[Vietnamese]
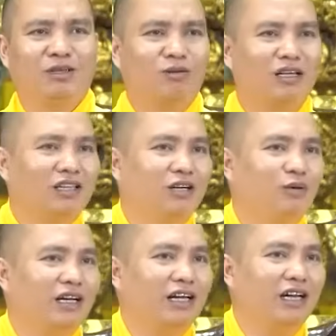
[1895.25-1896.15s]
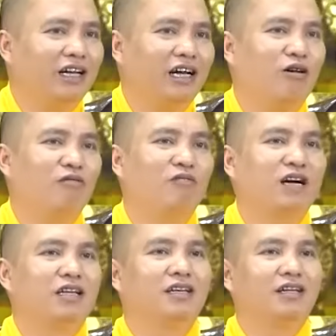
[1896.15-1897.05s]
Chúng ta tự nguyện đến đây để học
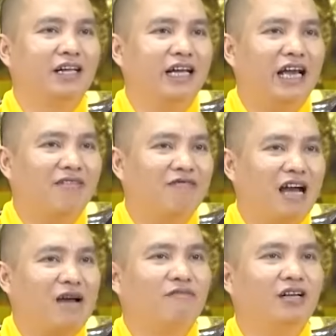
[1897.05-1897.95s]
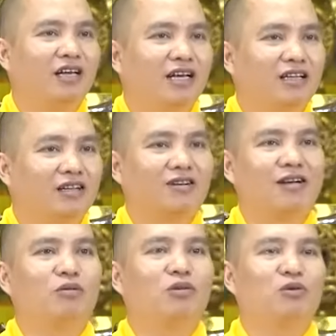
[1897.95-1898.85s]
Phật, để nghe Pháp và để
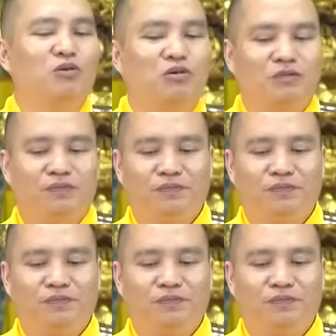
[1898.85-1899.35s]
cộng tu.